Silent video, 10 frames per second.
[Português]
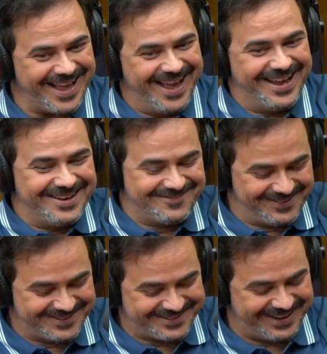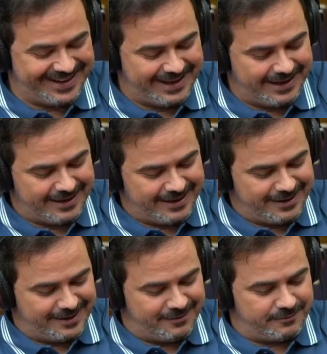Aí ele falou assim:
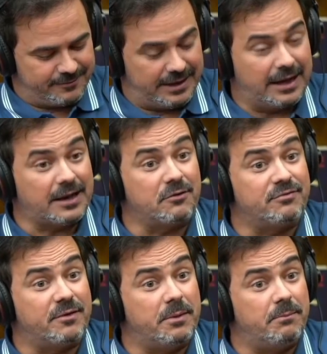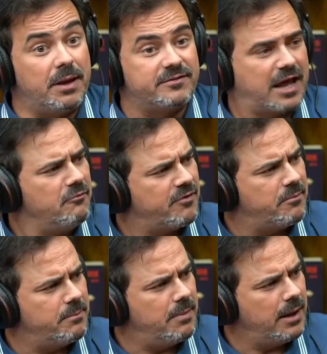liga lá no VMB. Você quer no
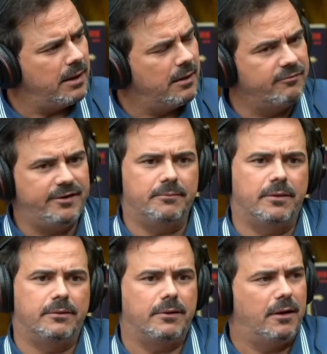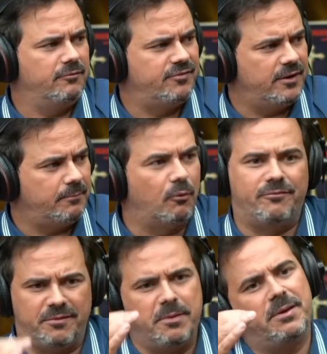VMB? Hum. Aí eu falei, pô,
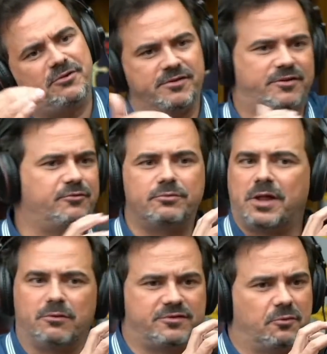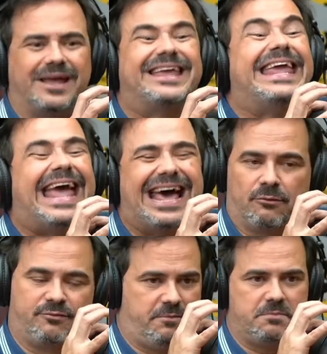VMB, gente, vocês não têm noção o que, que
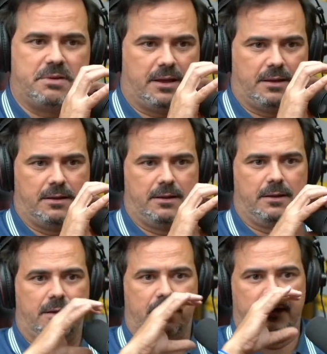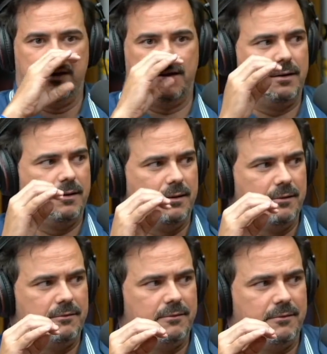era o VMB. Era, eu tenho noção. Eu, eu, tenho, pior que eu
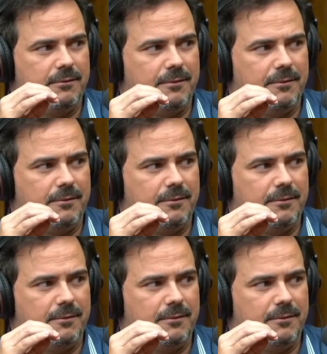tenho. Eu, só, eu